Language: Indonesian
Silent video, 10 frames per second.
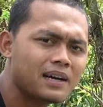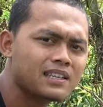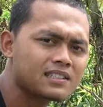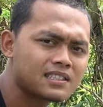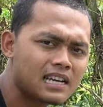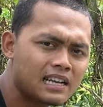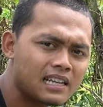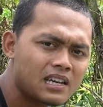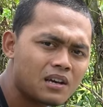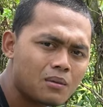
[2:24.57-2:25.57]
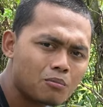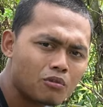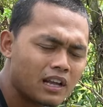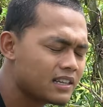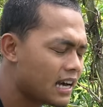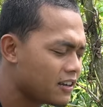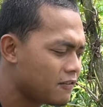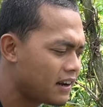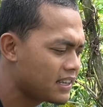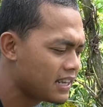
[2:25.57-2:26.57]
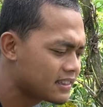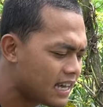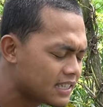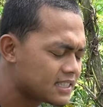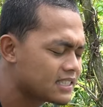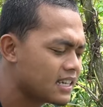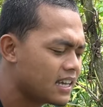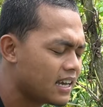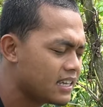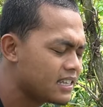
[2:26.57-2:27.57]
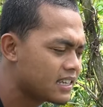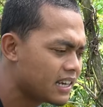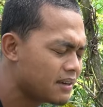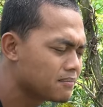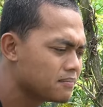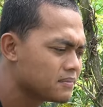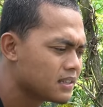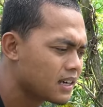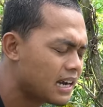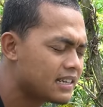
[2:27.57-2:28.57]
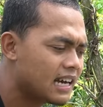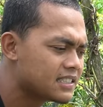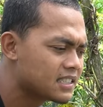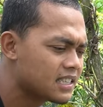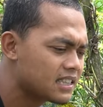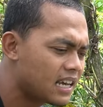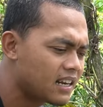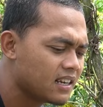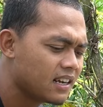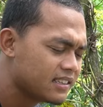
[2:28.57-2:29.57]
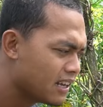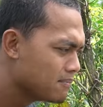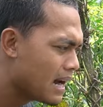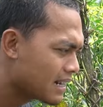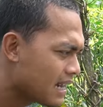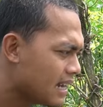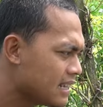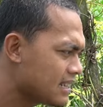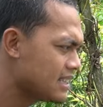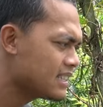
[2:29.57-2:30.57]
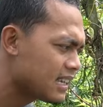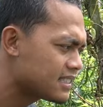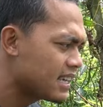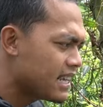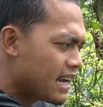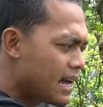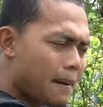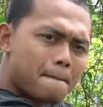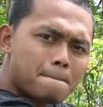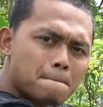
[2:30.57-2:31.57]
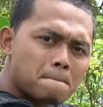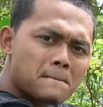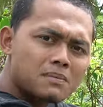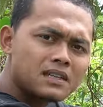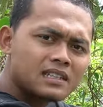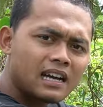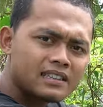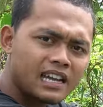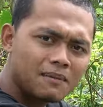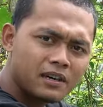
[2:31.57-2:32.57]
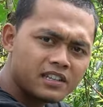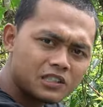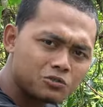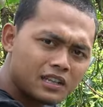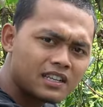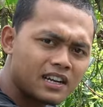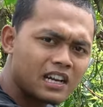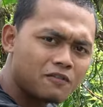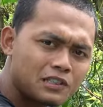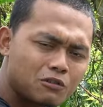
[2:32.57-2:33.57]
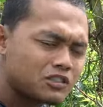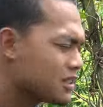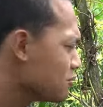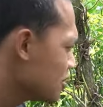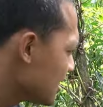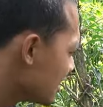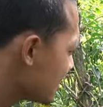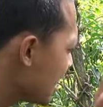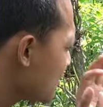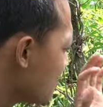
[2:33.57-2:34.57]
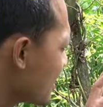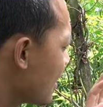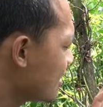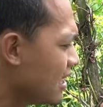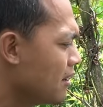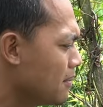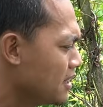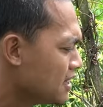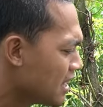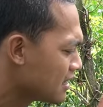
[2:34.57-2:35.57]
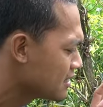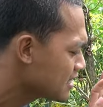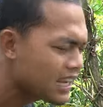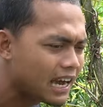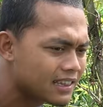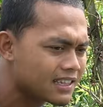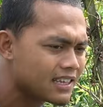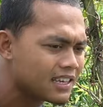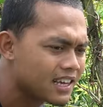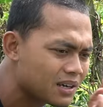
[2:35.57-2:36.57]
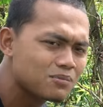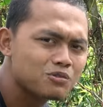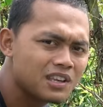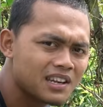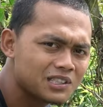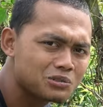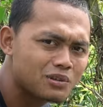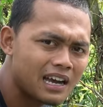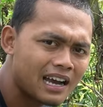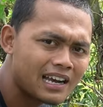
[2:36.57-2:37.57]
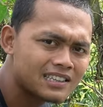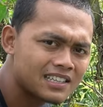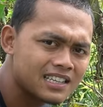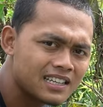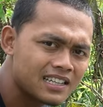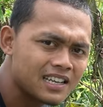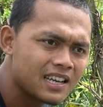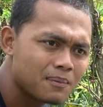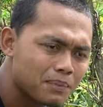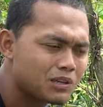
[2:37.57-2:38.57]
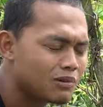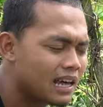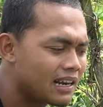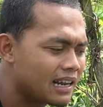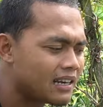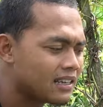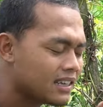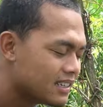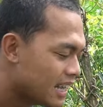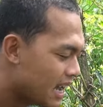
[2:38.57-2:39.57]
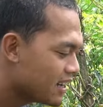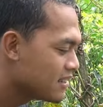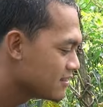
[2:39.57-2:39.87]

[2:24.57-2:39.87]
banyak sekali mulai dari varietas iklim keadaan sekitar dan bahkan ketika saya memegang tanaman yang sudah terkena virus kemudian saya memegang tanaman yang sehat kemungkinan juga akan terjadi penularan dan